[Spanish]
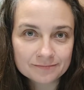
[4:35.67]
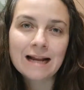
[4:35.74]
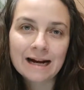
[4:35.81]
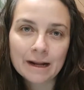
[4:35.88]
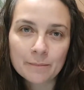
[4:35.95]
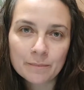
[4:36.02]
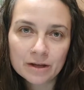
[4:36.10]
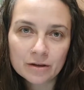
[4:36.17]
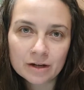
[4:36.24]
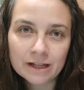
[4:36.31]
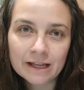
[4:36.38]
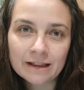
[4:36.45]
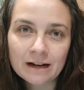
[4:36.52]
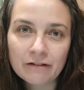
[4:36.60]
La gran
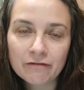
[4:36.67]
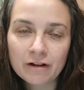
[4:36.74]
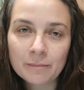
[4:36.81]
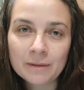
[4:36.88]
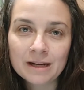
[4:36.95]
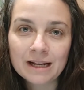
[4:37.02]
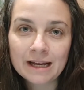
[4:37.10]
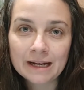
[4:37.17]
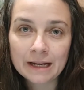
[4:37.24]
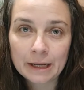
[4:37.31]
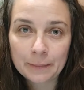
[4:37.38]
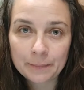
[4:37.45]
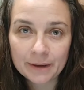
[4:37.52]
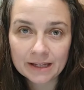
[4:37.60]
mayoría de las familias en
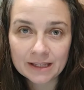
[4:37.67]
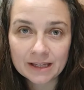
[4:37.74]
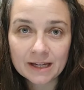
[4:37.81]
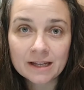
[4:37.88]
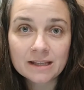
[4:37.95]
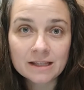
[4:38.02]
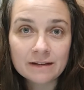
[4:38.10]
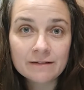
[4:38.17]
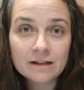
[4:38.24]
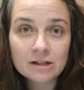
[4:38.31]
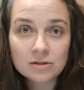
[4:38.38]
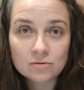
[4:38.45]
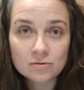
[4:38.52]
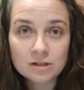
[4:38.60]
España llevan
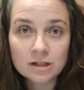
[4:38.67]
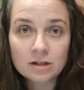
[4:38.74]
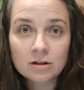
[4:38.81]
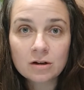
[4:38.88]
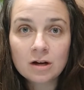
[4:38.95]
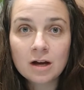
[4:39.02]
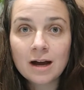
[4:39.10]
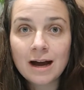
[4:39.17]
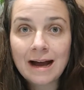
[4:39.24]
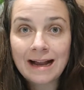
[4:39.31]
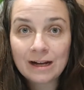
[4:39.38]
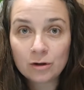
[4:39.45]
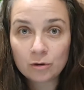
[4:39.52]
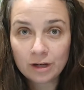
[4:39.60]
a sus hijos
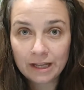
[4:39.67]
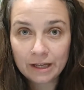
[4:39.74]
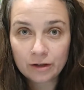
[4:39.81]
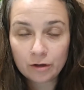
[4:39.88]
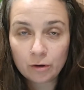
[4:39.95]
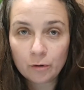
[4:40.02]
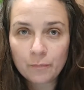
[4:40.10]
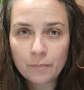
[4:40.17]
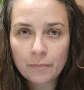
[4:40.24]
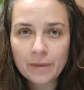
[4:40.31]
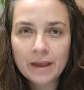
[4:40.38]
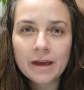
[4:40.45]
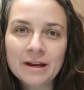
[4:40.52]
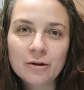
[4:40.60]
al colegio,
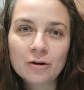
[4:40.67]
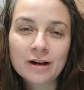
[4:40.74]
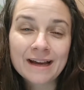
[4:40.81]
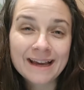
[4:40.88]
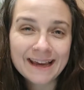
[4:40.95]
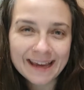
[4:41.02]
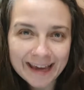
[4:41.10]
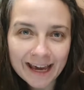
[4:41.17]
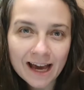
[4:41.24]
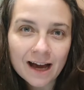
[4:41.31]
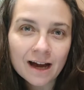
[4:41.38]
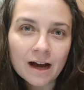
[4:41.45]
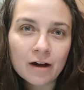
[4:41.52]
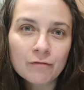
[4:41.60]
pero qué
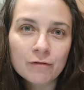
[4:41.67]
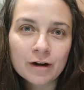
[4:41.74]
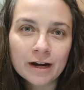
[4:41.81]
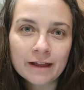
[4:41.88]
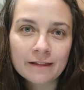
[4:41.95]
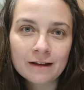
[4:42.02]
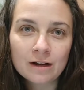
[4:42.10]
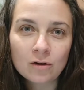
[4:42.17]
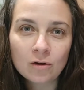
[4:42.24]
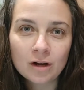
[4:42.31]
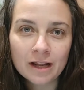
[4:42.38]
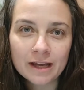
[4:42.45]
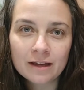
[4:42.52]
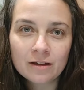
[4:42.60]
hagas fuera del
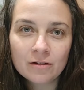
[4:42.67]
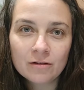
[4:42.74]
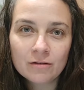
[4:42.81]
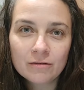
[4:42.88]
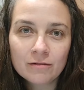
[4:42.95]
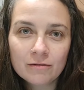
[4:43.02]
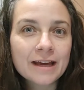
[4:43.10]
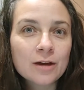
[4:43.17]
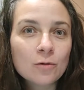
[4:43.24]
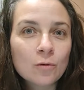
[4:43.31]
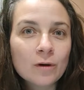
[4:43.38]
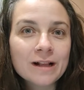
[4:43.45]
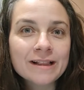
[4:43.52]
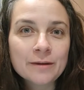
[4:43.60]
colegio es
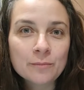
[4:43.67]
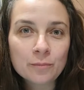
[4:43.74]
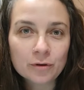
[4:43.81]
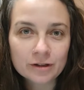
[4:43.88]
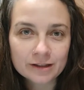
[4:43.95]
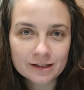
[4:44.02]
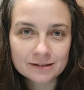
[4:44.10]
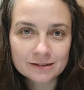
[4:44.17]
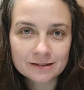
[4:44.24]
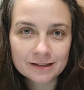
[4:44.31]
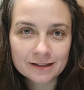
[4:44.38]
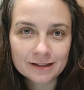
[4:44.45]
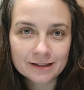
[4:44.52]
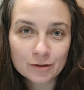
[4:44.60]
igual de
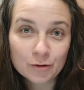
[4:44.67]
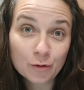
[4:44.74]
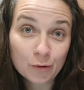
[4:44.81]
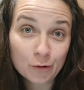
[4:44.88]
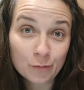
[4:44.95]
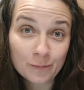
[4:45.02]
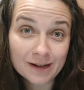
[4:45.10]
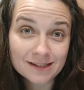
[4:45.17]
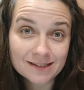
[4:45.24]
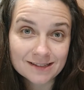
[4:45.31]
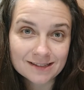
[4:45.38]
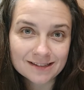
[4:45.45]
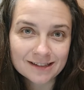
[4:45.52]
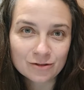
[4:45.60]
importante, o
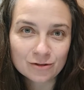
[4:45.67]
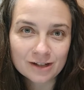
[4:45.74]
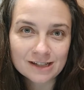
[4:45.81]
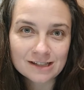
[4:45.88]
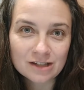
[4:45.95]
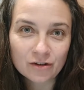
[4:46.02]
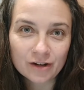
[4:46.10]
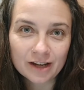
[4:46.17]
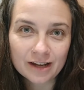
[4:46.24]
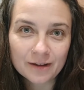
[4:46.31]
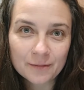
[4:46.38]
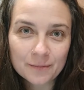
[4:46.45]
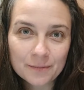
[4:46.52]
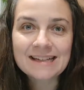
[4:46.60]
más en ocasiones,
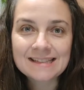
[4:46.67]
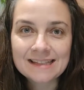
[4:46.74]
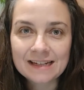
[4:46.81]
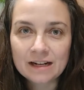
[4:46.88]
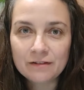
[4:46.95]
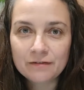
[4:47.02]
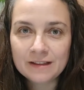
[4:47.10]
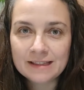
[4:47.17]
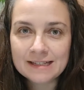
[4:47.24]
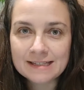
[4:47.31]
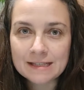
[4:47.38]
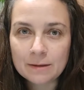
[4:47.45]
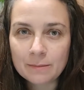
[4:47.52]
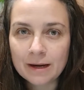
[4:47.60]
Qué hacer el fin de
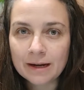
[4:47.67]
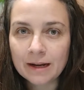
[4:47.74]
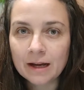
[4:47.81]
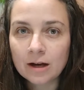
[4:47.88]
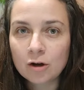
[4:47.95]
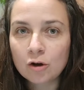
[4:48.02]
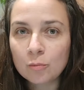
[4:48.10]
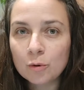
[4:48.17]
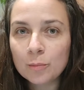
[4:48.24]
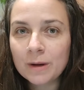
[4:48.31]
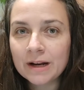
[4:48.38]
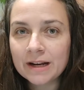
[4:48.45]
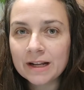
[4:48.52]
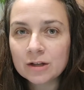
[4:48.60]
semana, cómo
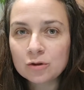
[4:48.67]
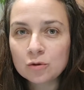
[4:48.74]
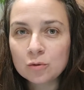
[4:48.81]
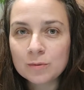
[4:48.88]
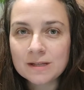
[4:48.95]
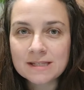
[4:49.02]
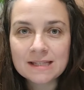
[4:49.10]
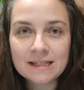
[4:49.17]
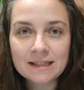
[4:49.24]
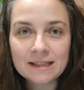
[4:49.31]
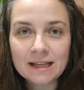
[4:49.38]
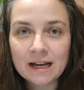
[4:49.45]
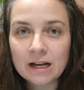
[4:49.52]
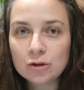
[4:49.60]
planeas tus
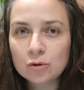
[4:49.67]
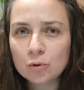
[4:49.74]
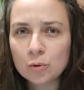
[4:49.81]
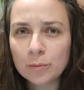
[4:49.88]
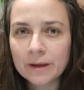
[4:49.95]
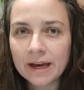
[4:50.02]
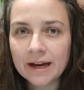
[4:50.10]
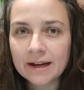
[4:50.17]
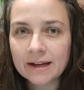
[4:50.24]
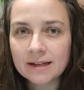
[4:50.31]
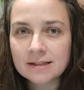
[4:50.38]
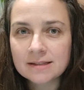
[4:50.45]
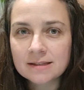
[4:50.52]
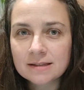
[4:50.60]
visitas, tus
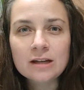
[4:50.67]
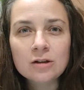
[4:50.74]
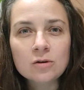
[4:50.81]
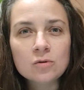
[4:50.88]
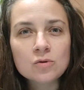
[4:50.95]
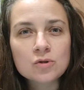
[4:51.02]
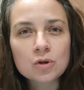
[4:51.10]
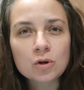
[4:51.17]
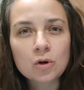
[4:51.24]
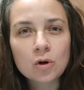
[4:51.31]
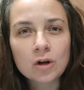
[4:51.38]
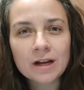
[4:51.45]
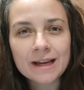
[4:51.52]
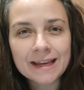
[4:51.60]
viajes, incluso
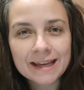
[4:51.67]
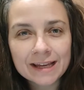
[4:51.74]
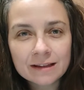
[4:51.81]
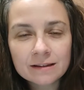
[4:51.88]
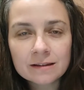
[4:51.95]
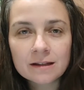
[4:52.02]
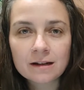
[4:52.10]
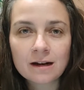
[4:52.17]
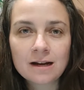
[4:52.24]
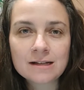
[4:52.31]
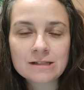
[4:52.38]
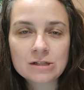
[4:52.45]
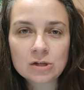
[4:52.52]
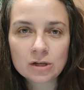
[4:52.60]
con quién te
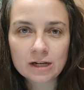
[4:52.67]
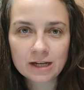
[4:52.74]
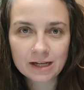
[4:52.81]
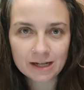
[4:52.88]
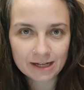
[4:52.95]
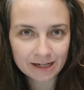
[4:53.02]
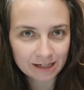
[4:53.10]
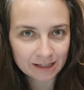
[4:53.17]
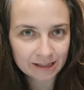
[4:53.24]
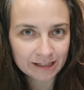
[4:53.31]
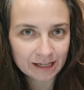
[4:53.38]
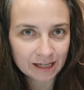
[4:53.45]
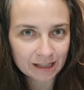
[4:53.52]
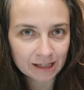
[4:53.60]
relacionas en el
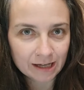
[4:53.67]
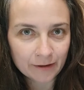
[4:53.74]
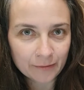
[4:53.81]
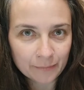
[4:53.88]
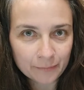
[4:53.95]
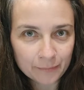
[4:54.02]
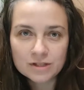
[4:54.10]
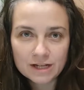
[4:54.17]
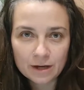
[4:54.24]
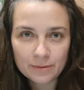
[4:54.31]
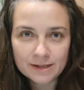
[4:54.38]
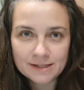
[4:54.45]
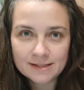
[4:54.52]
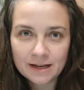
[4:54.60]
día a día.
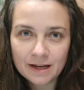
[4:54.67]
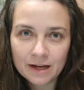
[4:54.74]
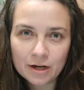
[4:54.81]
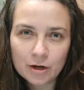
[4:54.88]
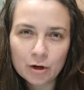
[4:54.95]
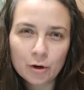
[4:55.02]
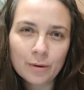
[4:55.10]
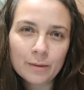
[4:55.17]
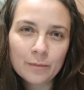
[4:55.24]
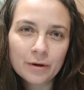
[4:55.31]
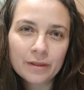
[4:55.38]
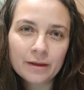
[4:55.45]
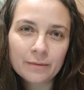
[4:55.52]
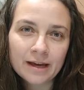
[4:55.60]
Muchas veces nos
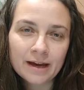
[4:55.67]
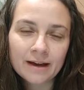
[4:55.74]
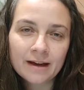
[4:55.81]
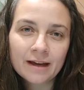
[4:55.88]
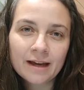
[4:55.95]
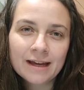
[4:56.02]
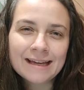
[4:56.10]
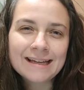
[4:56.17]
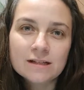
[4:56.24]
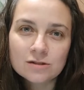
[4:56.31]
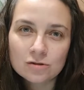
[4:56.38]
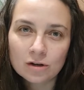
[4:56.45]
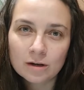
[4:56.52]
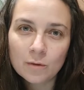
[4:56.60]
vamos de viaje y
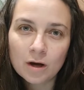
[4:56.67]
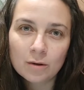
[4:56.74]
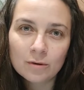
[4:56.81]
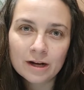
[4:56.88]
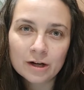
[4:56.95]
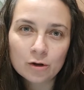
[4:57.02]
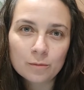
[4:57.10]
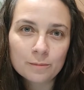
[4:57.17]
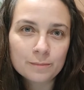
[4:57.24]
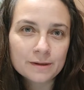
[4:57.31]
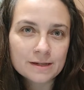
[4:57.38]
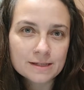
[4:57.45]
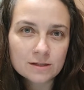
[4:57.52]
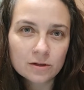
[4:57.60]
solemos hablar con
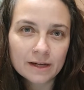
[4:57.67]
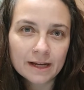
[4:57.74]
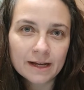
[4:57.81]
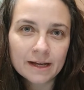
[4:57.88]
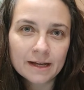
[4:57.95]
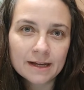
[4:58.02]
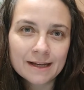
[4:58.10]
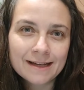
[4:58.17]
personas